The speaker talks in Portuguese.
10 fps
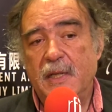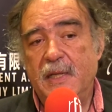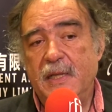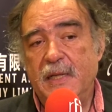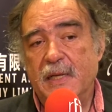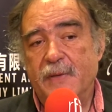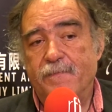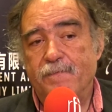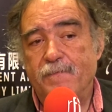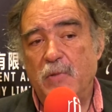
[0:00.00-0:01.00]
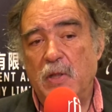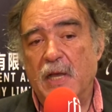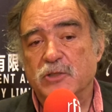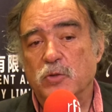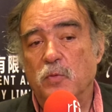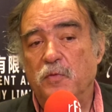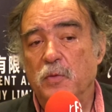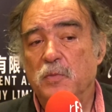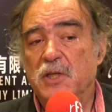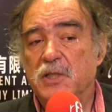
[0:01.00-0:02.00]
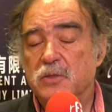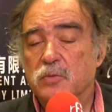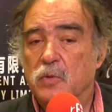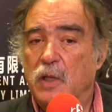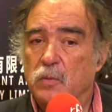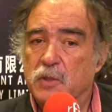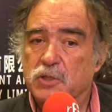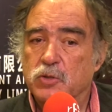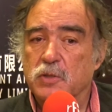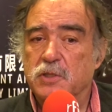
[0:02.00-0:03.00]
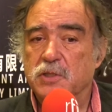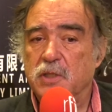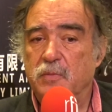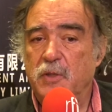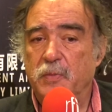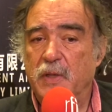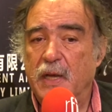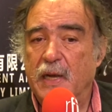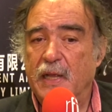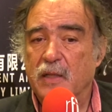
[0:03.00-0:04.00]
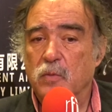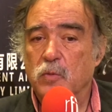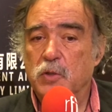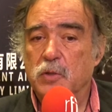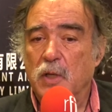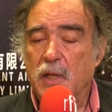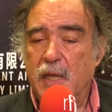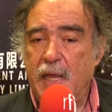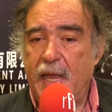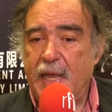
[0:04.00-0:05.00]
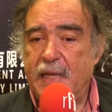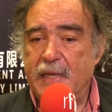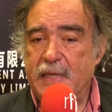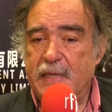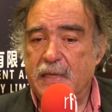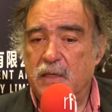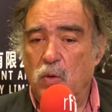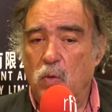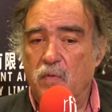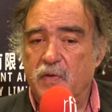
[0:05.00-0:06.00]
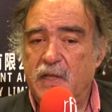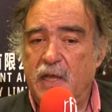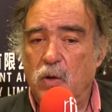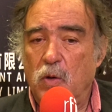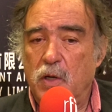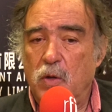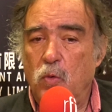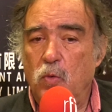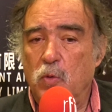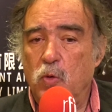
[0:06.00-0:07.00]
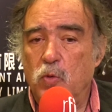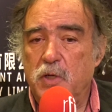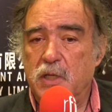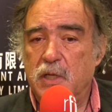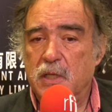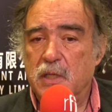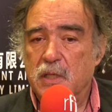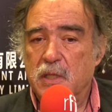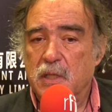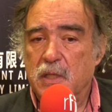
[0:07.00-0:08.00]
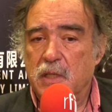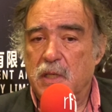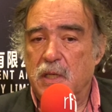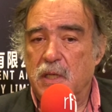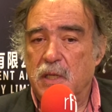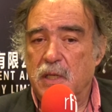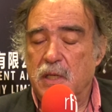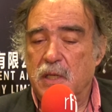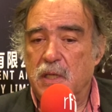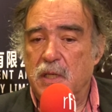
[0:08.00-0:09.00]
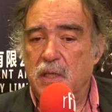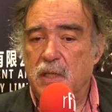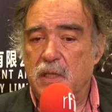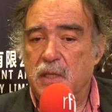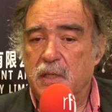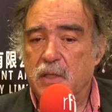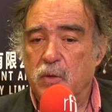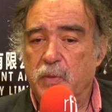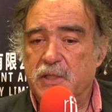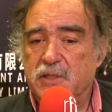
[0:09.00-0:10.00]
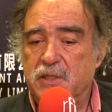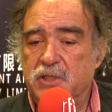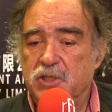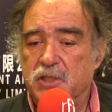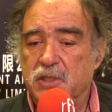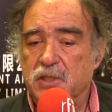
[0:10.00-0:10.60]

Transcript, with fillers: E, um, e acho que no filme, nisso, o que é uma das coisas que a mim me agradam muito, é que não houve até agora uma única. Uh, como é que se diz?